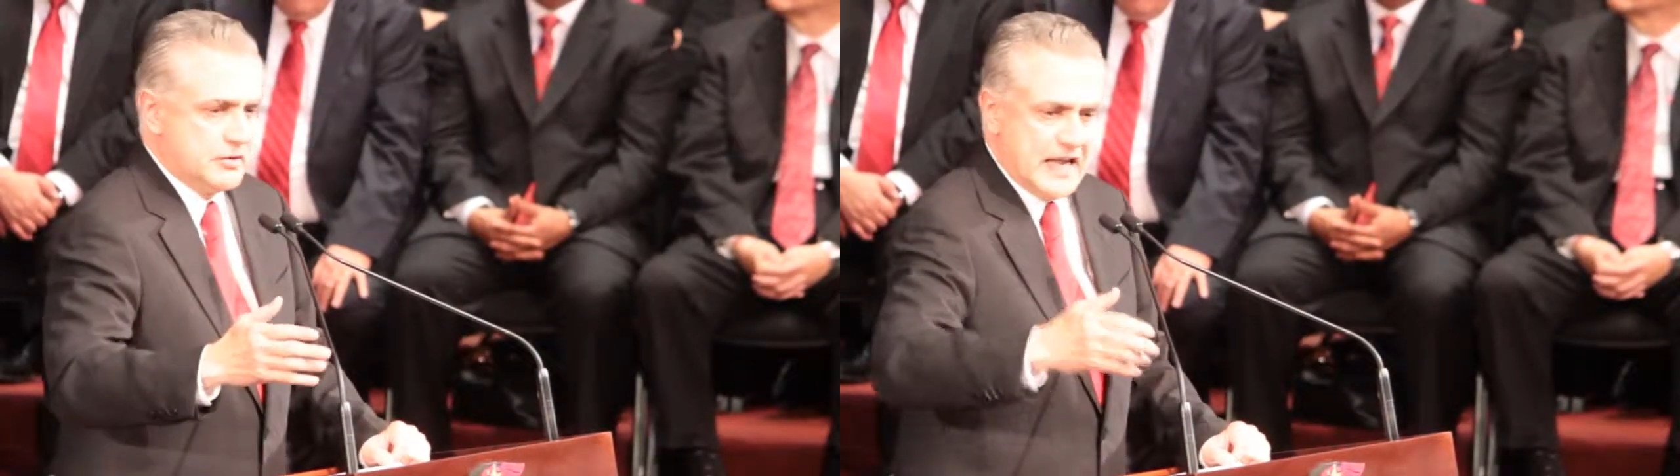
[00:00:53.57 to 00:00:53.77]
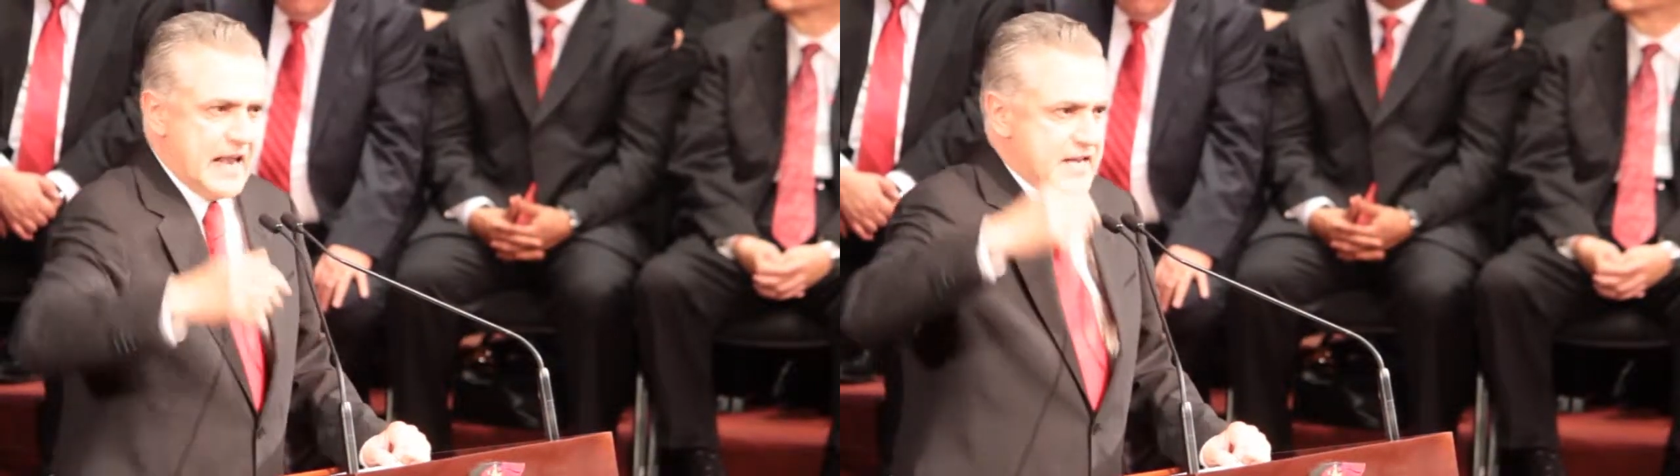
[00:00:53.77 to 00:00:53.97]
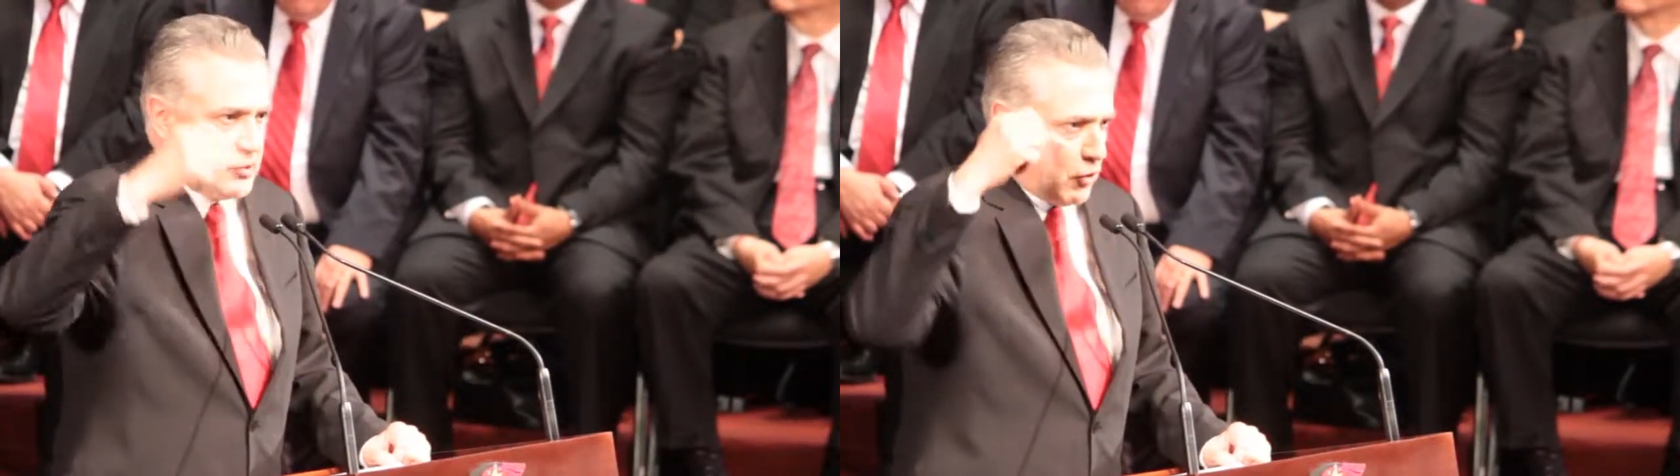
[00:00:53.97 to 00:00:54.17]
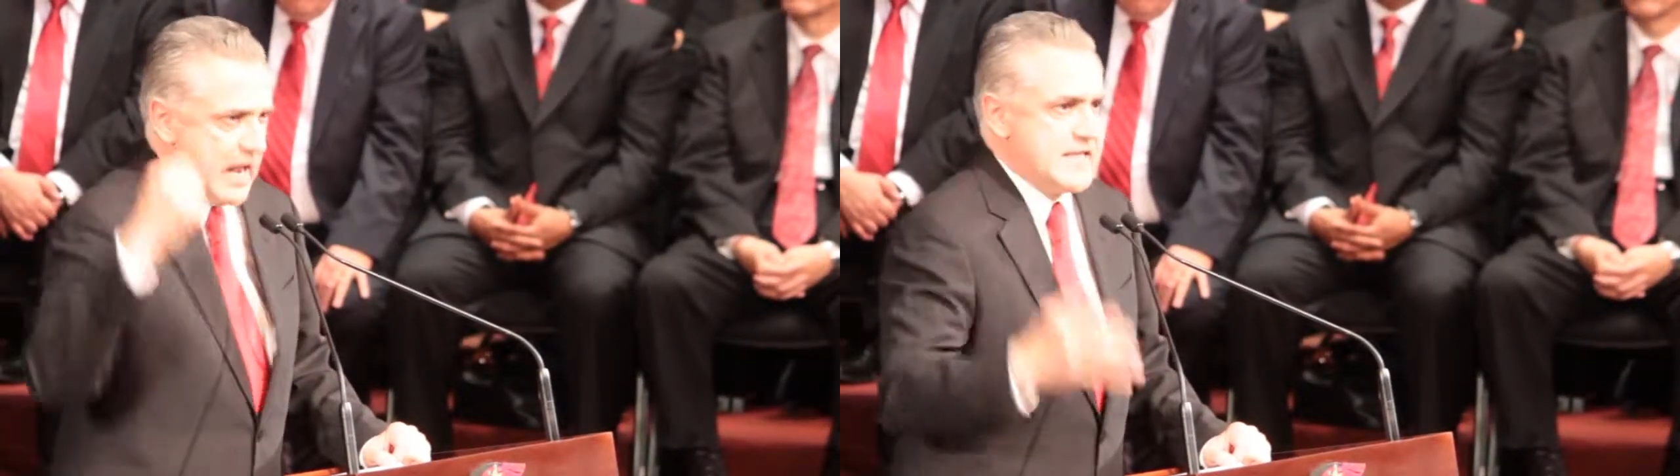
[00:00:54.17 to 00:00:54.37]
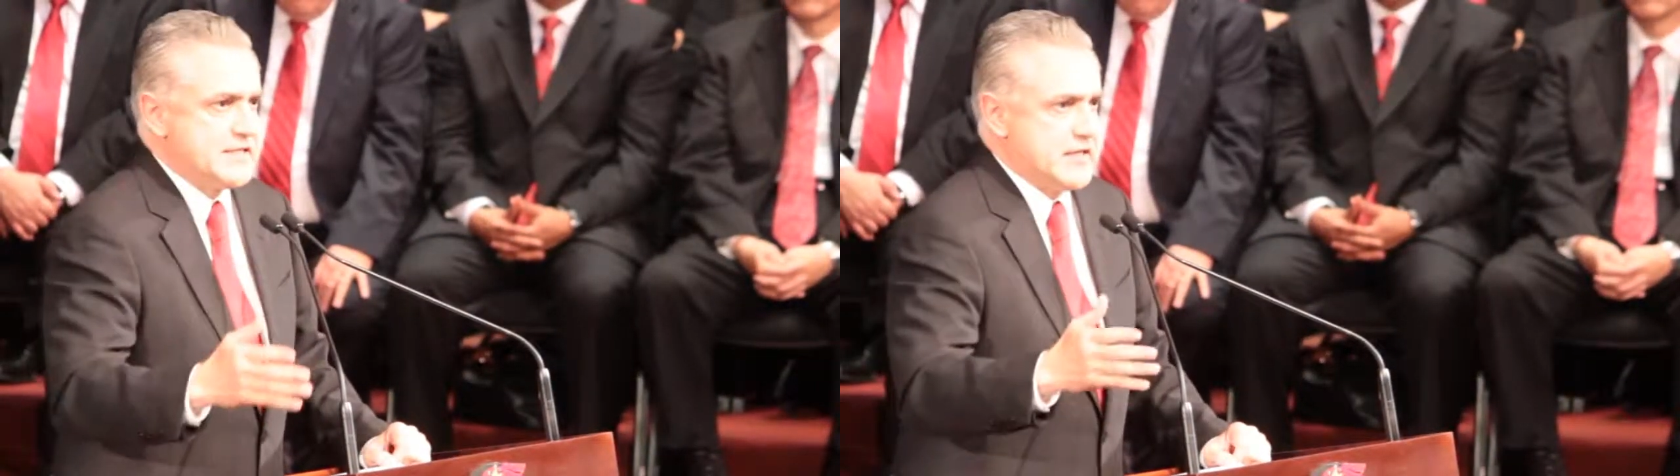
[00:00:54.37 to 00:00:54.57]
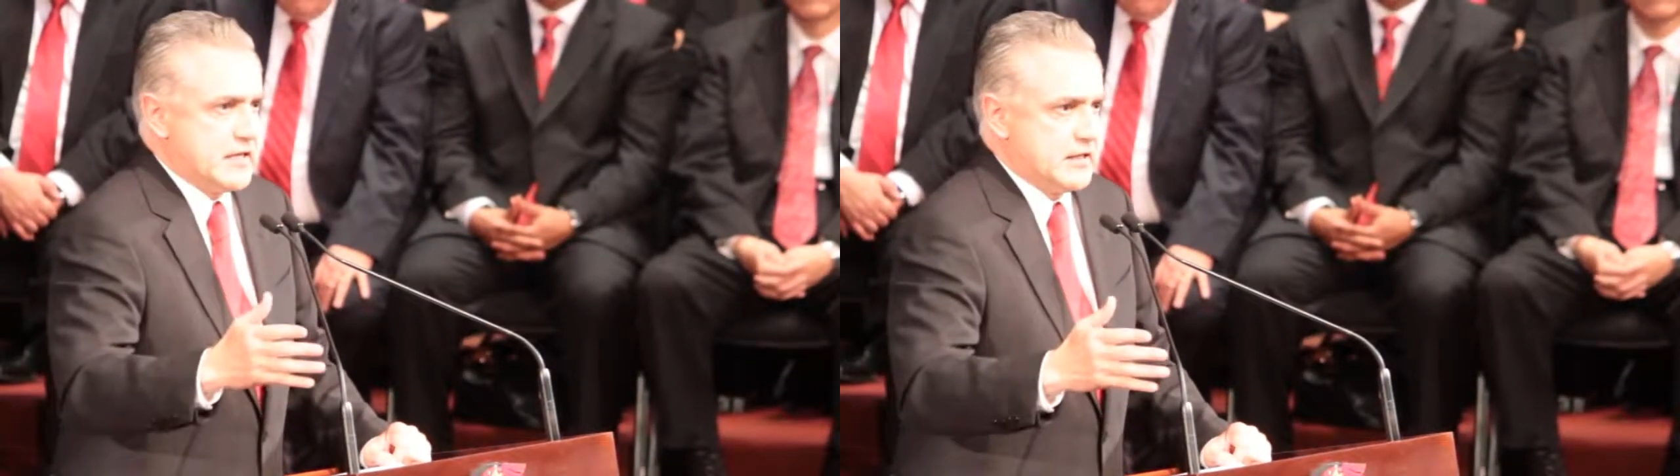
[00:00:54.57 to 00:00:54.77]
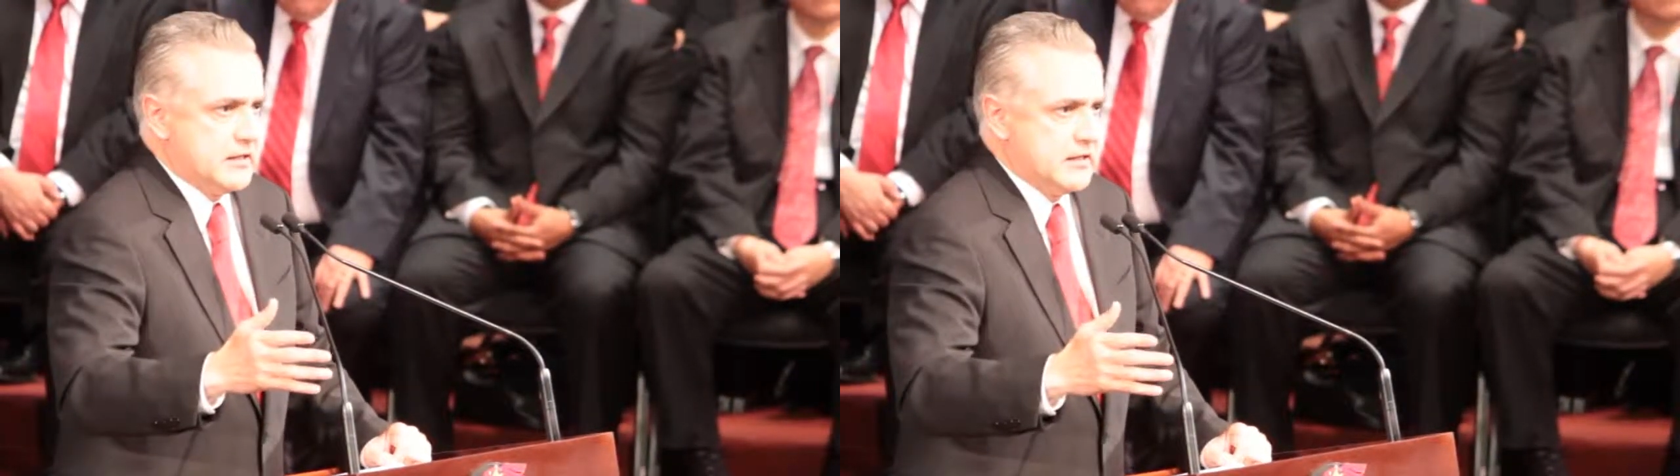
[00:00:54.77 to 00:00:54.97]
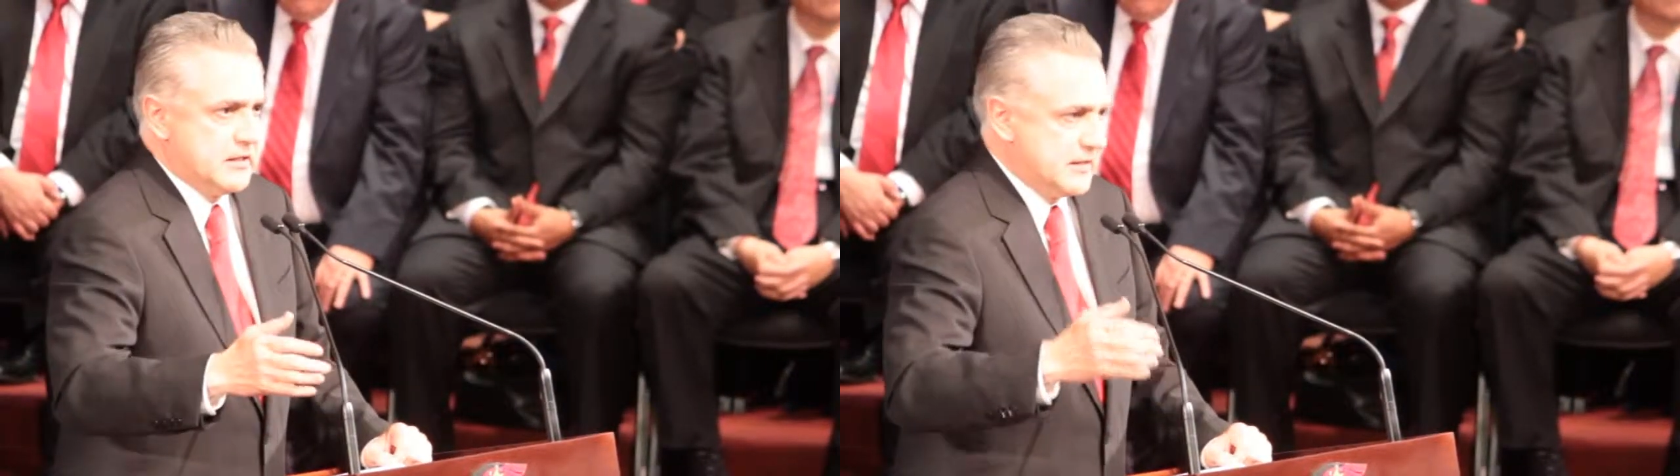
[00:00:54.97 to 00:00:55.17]
de la ignorancia,
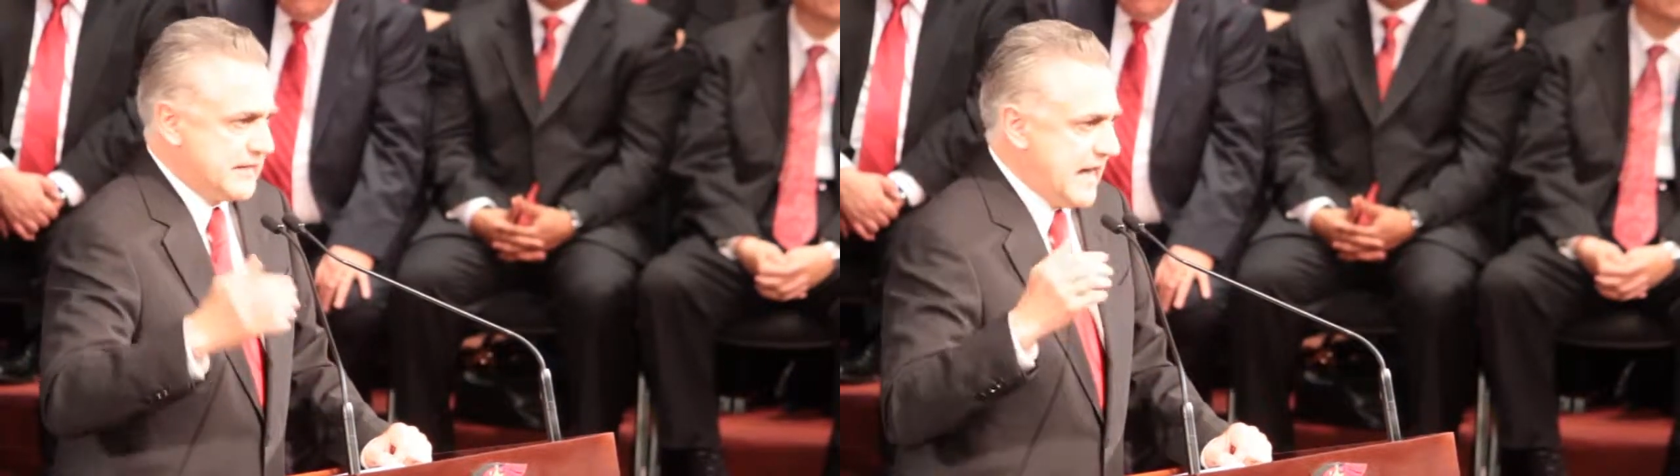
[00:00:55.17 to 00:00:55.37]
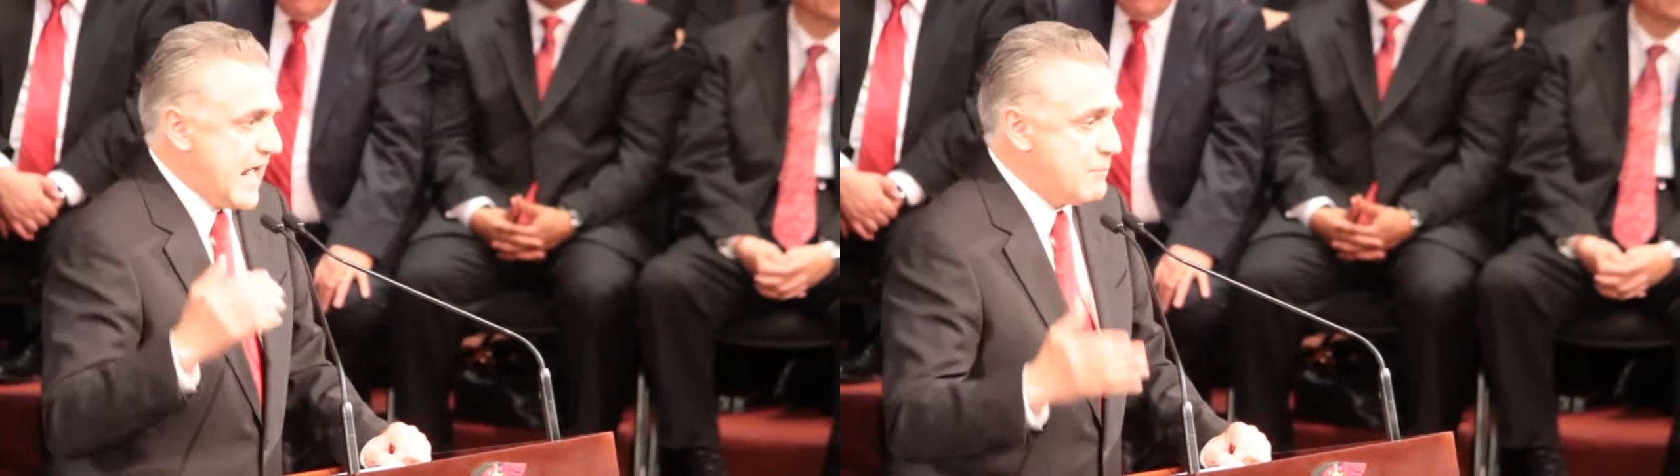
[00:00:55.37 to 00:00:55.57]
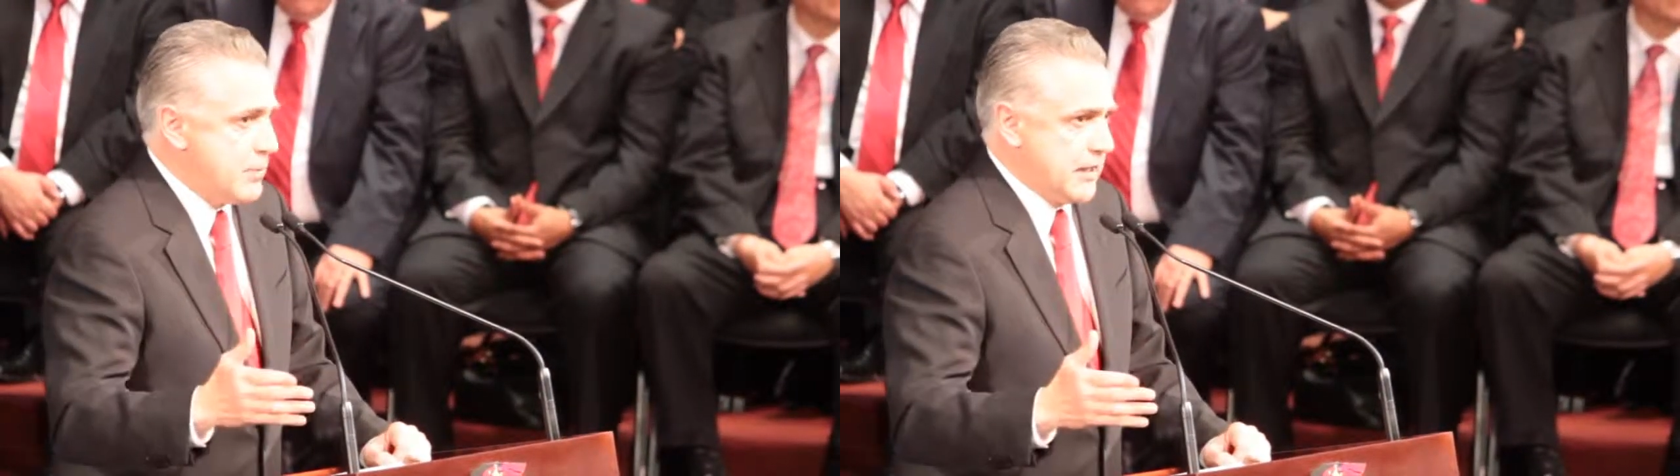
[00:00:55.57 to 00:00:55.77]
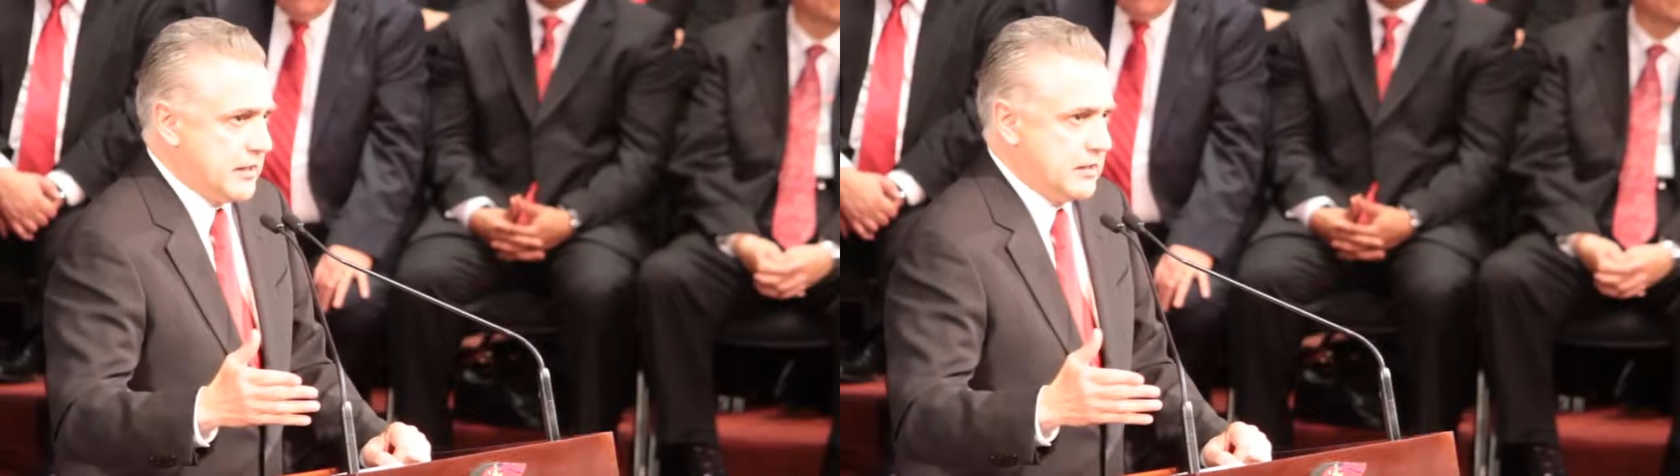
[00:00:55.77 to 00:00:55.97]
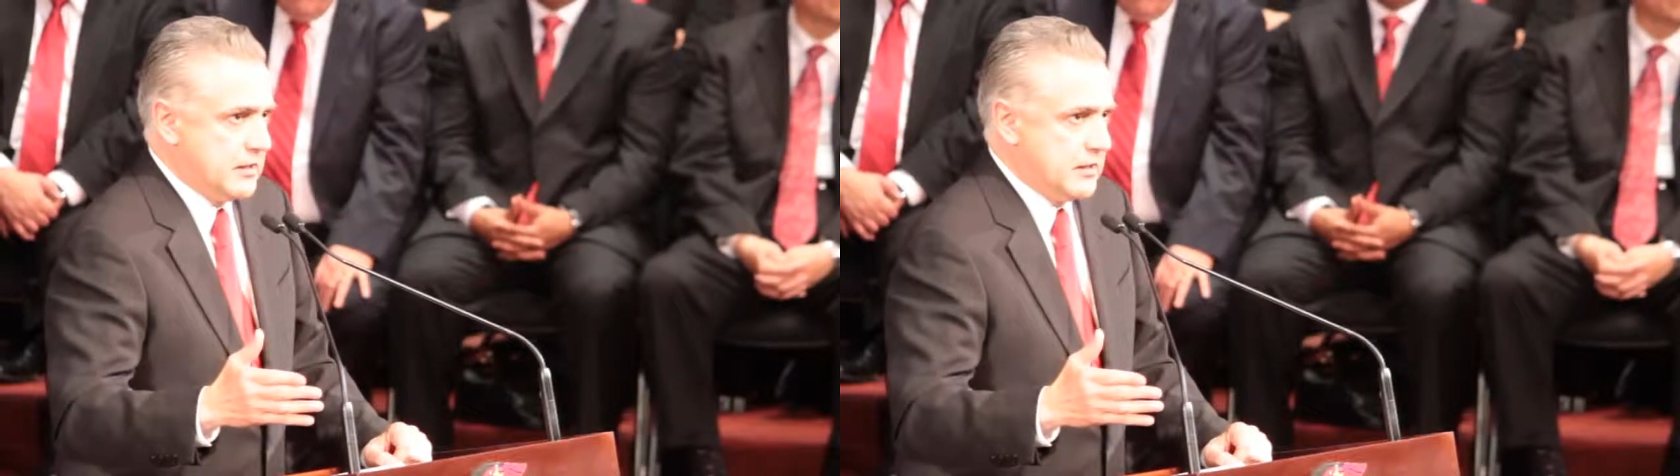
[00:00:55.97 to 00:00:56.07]
del hambre,